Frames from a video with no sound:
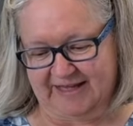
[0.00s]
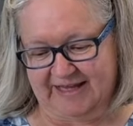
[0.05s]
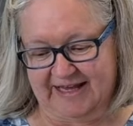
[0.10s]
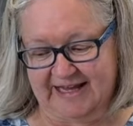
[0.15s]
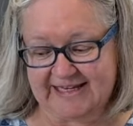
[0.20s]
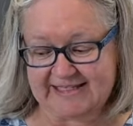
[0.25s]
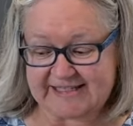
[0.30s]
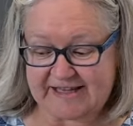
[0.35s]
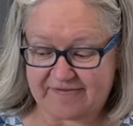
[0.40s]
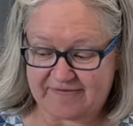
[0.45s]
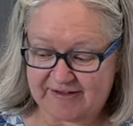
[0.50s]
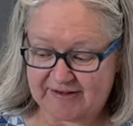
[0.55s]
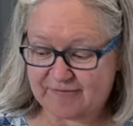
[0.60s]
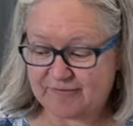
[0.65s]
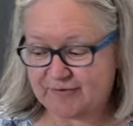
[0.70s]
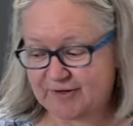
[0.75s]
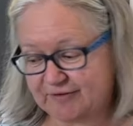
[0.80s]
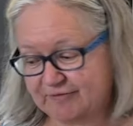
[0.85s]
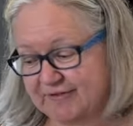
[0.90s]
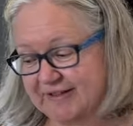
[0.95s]
Et ça fait que
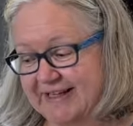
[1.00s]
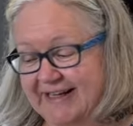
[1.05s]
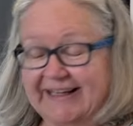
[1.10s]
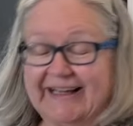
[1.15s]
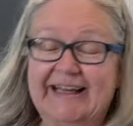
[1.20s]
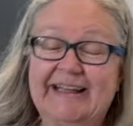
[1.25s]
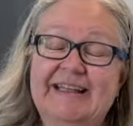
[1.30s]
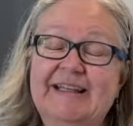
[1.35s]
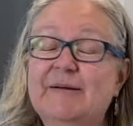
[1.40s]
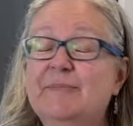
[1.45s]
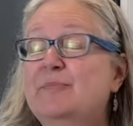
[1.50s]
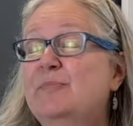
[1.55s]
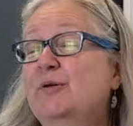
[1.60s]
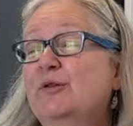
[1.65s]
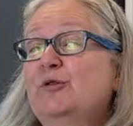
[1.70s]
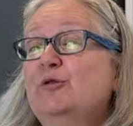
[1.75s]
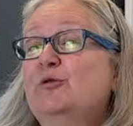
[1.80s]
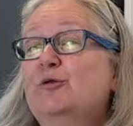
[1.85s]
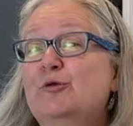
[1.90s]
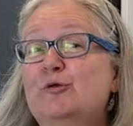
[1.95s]
votre vinaigrette n'est pas
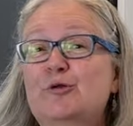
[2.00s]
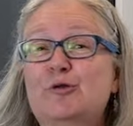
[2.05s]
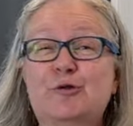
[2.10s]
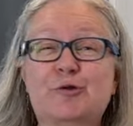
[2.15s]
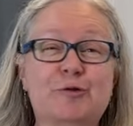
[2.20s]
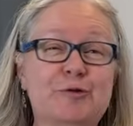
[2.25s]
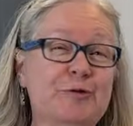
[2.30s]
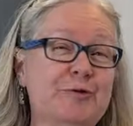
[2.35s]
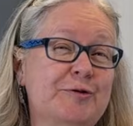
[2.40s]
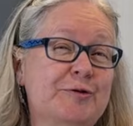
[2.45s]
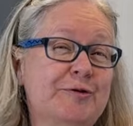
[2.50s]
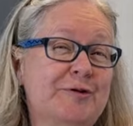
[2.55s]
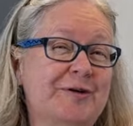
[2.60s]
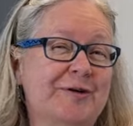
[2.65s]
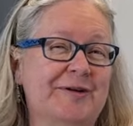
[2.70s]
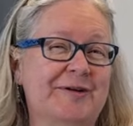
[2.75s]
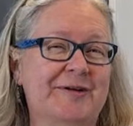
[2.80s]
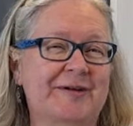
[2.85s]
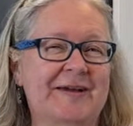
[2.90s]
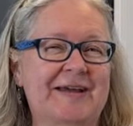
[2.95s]

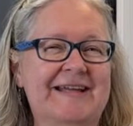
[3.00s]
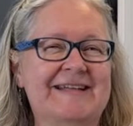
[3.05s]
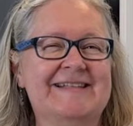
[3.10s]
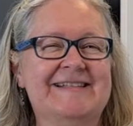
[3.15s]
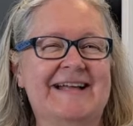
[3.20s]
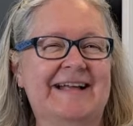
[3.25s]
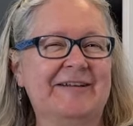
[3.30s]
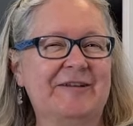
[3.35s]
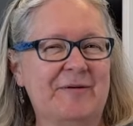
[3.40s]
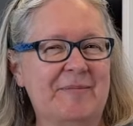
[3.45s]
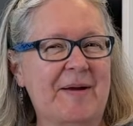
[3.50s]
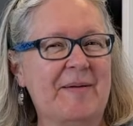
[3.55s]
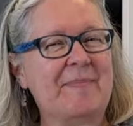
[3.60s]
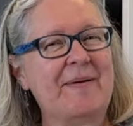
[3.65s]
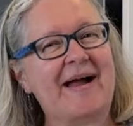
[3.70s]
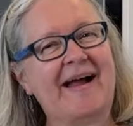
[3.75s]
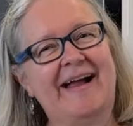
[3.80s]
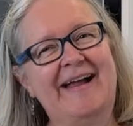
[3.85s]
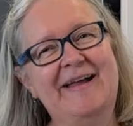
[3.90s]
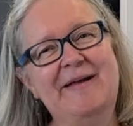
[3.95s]
toujours euh, exactement
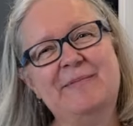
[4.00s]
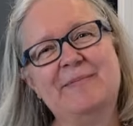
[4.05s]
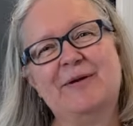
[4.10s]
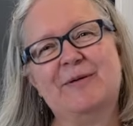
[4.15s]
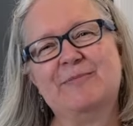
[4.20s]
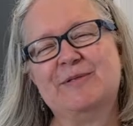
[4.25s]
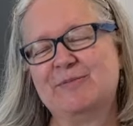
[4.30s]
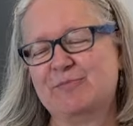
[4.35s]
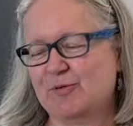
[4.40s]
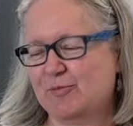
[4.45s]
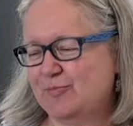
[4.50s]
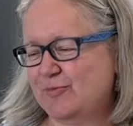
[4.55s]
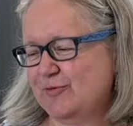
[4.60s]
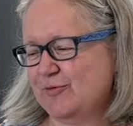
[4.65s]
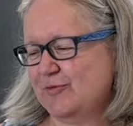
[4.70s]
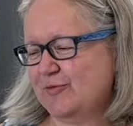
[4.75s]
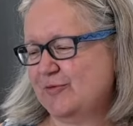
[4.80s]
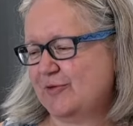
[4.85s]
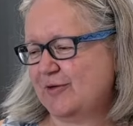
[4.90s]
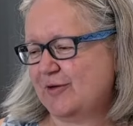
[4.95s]
pareille, mais un petit peu
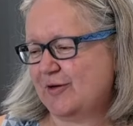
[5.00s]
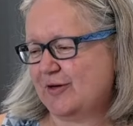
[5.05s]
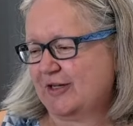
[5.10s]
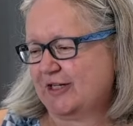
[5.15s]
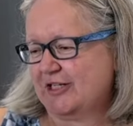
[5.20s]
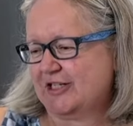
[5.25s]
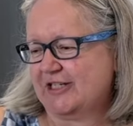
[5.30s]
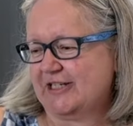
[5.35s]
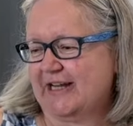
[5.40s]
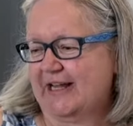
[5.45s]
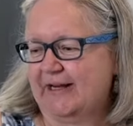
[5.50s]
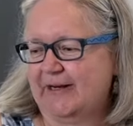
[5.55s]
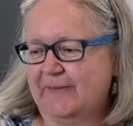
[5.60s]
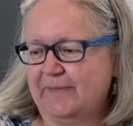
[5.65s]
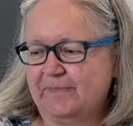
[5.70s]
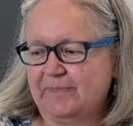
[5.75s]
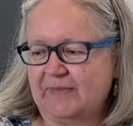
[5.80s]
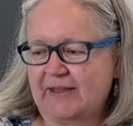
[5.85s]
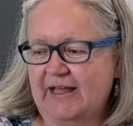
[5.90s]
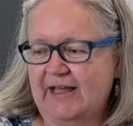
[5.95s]
plus euh, originale.
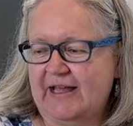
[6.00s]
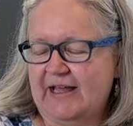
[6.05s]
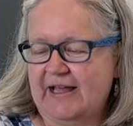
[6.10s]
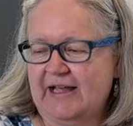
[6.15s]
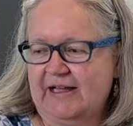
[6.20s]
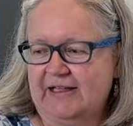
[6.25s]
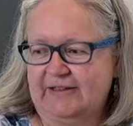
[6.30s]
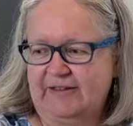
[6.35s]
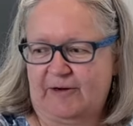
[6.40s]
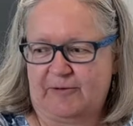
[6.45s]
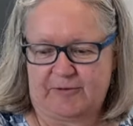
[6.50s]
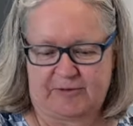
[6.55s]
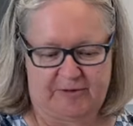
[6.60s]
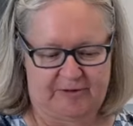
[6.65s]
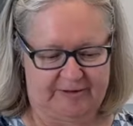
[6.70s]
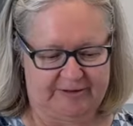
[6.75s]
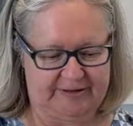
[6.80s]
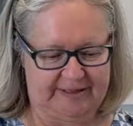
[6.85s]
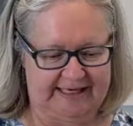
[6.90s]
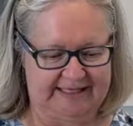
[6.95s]
Donc,
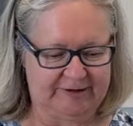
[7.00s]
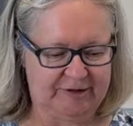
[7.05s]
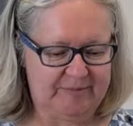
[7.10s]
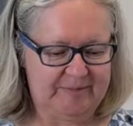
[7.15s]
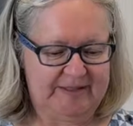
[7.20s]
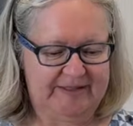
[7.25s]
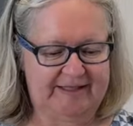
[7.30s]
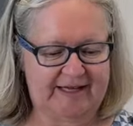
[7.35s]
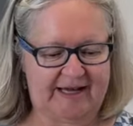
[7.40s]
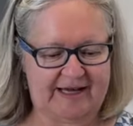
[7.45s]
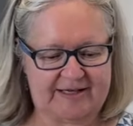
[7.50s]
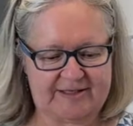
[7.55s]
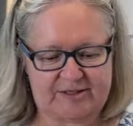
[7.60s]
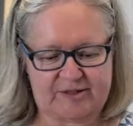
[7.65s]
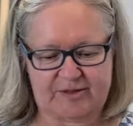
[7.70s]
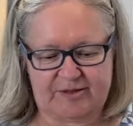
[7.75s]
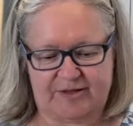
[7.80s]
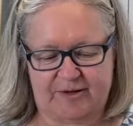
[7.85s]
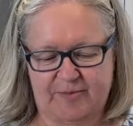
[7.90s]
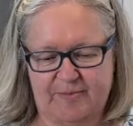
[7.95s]
on a la demi-tasse de